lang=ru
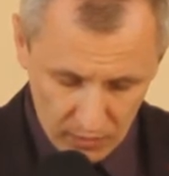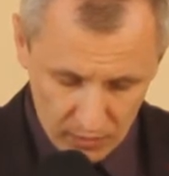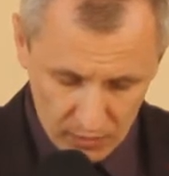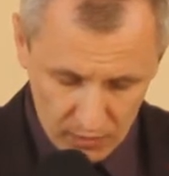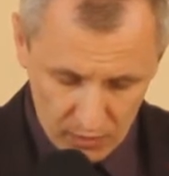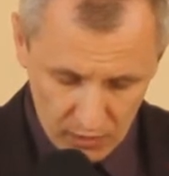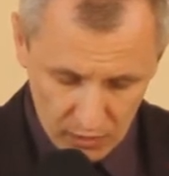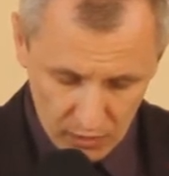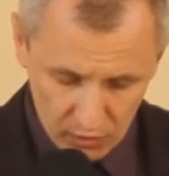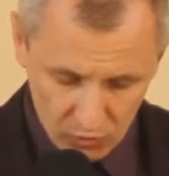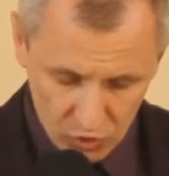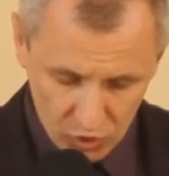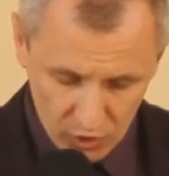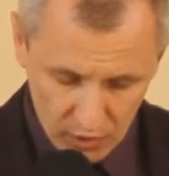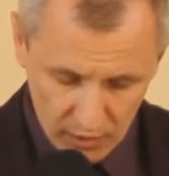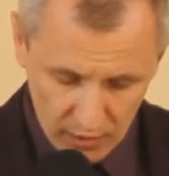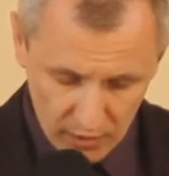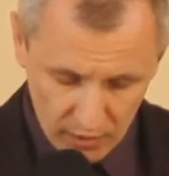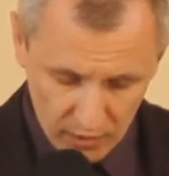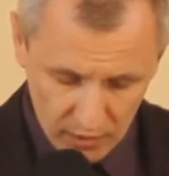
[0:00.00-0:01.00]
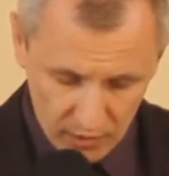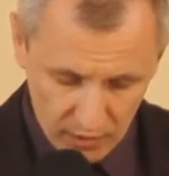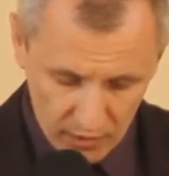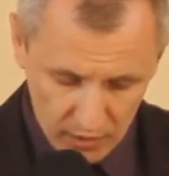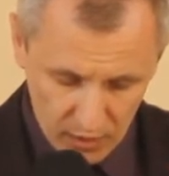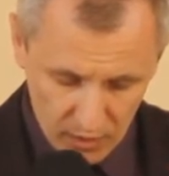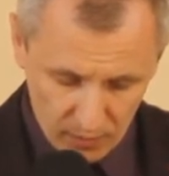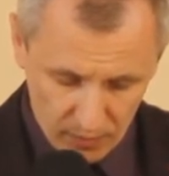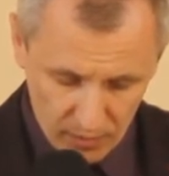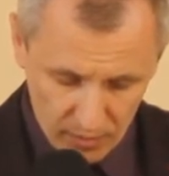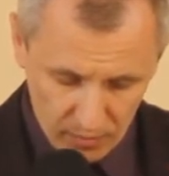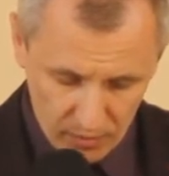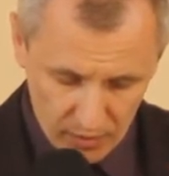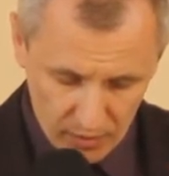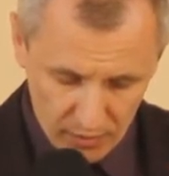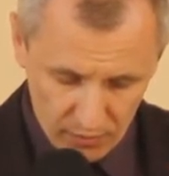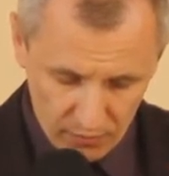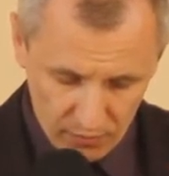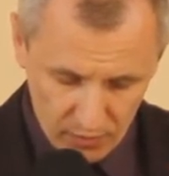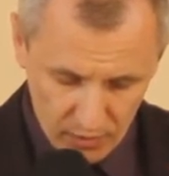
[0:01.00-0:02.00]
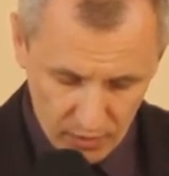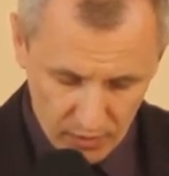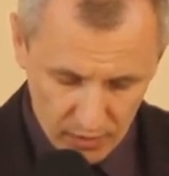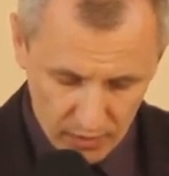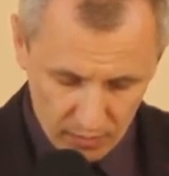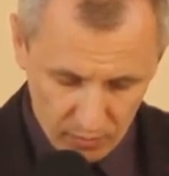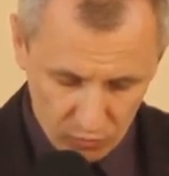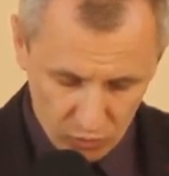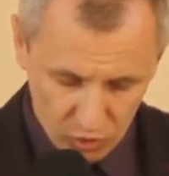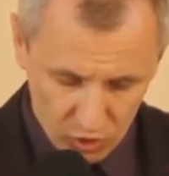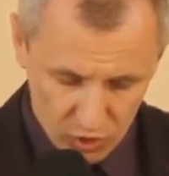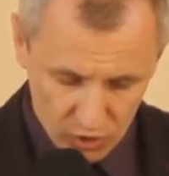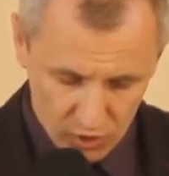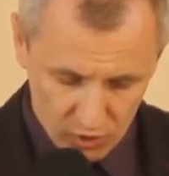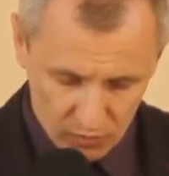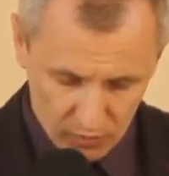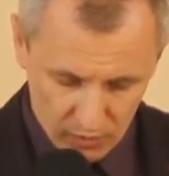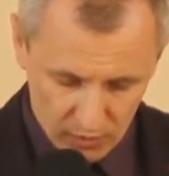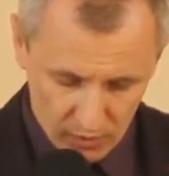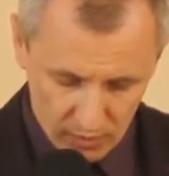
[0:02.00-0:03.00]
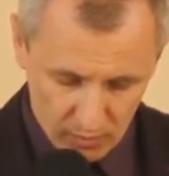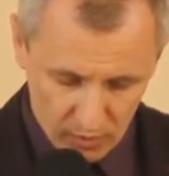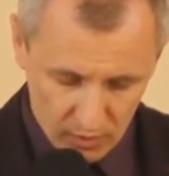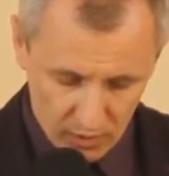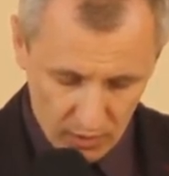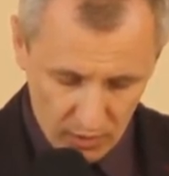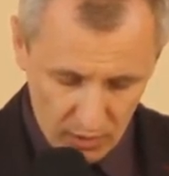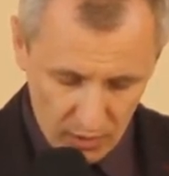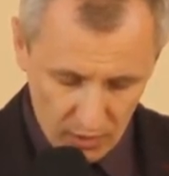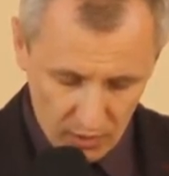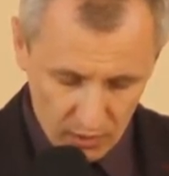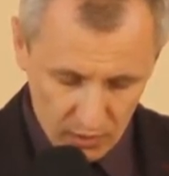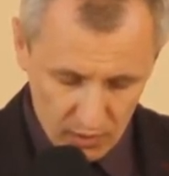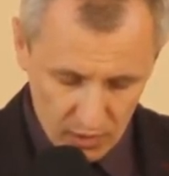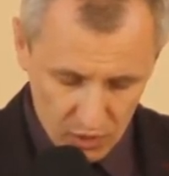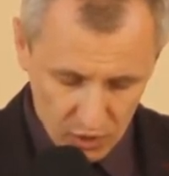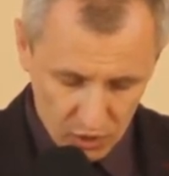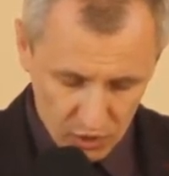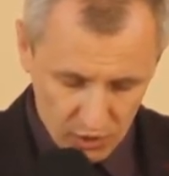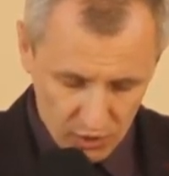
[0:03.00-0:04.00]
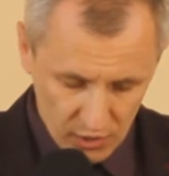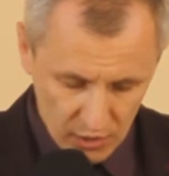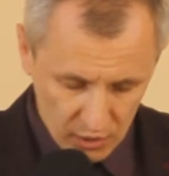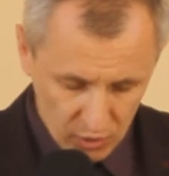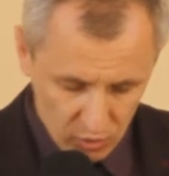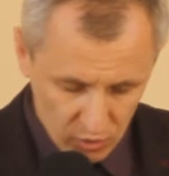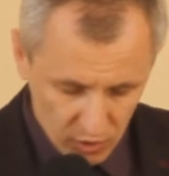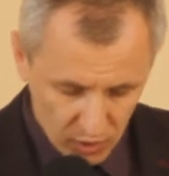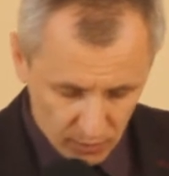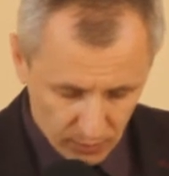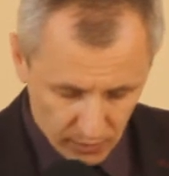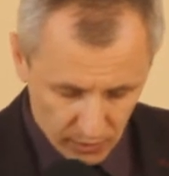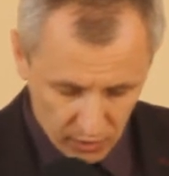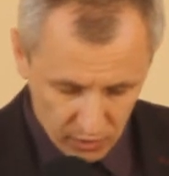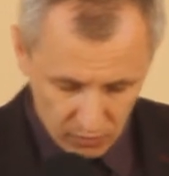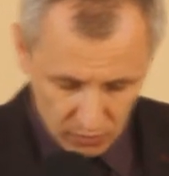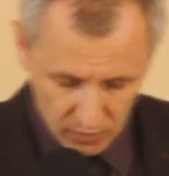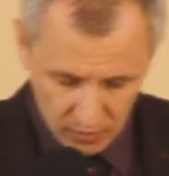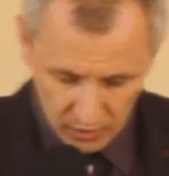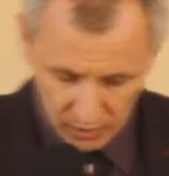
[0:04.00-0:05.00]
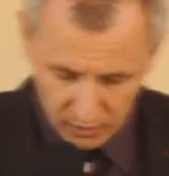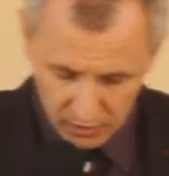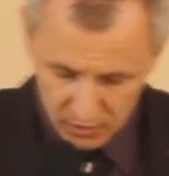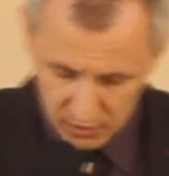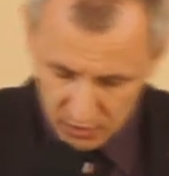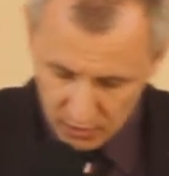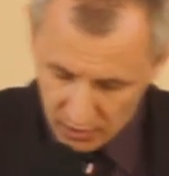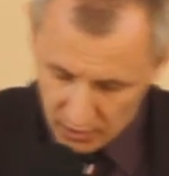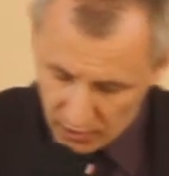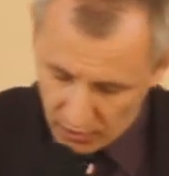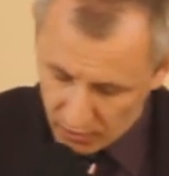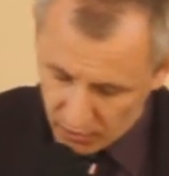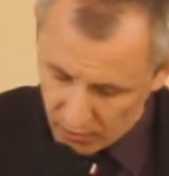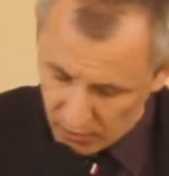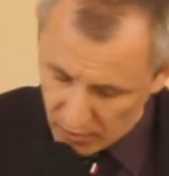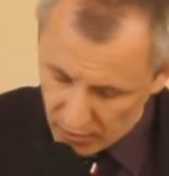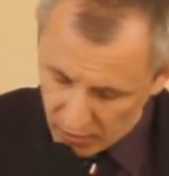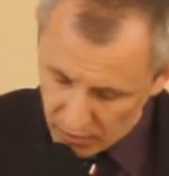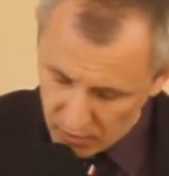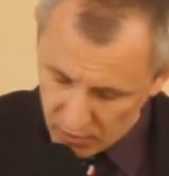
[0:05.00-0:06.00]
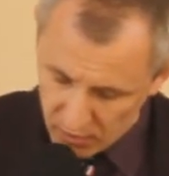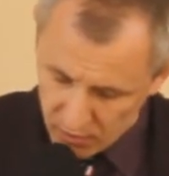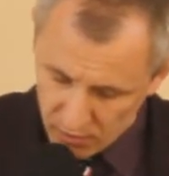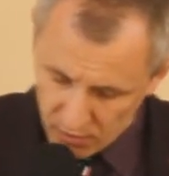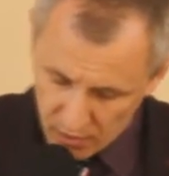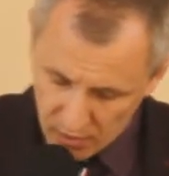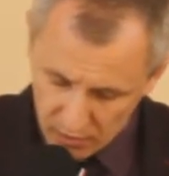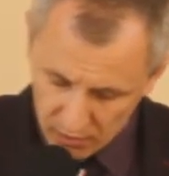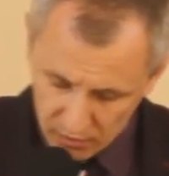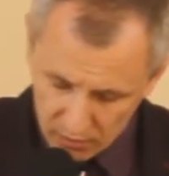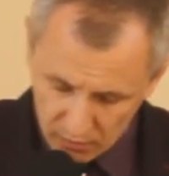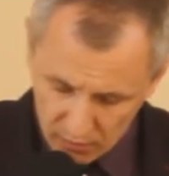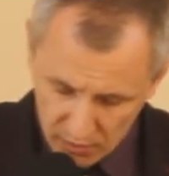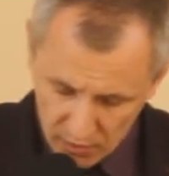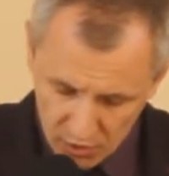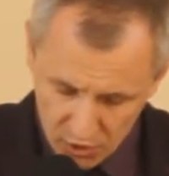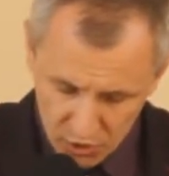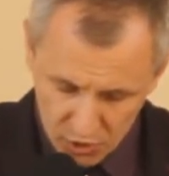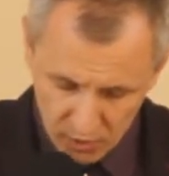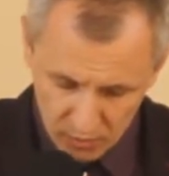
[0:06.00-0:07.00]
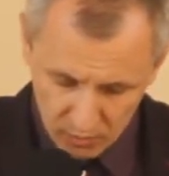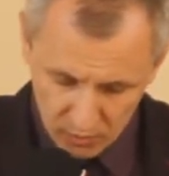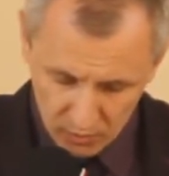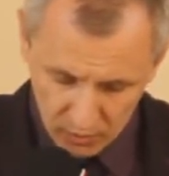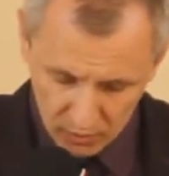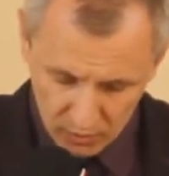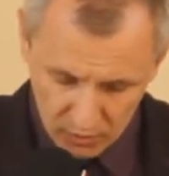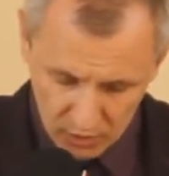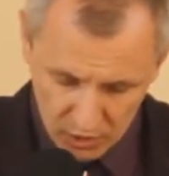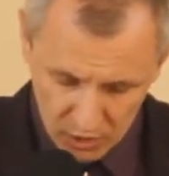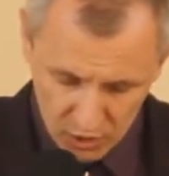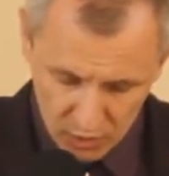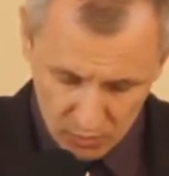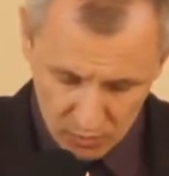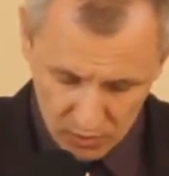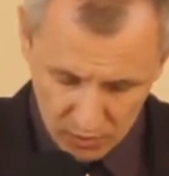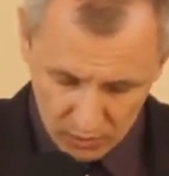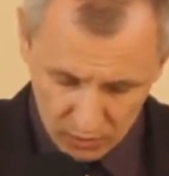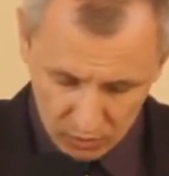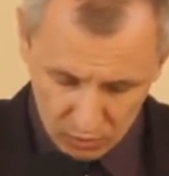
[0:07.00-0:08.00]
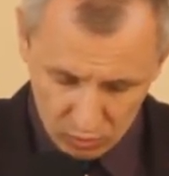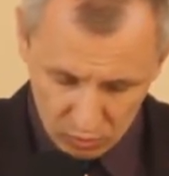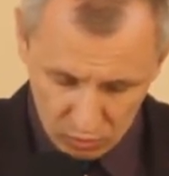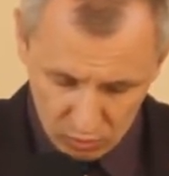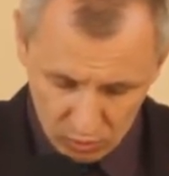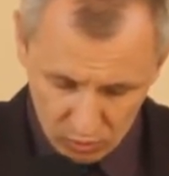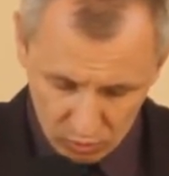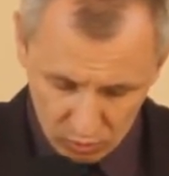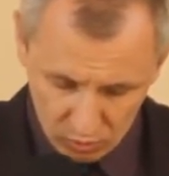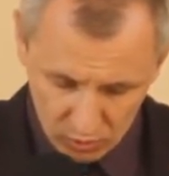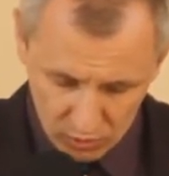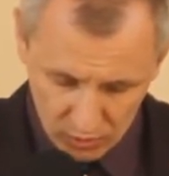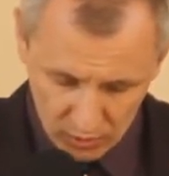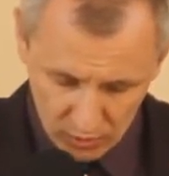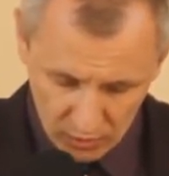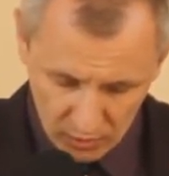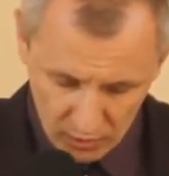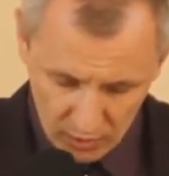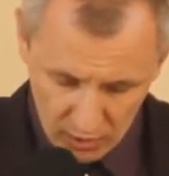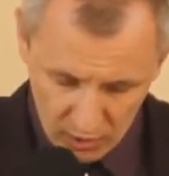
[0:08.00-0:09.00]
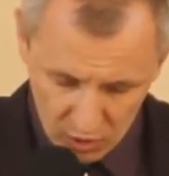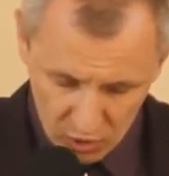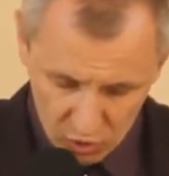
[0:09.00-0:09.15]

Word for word: Сделавши это, они поймали великое множество рыбы, и даже сеть у них прорывалась, и дали знак товарищам, находящимся на другой лодке,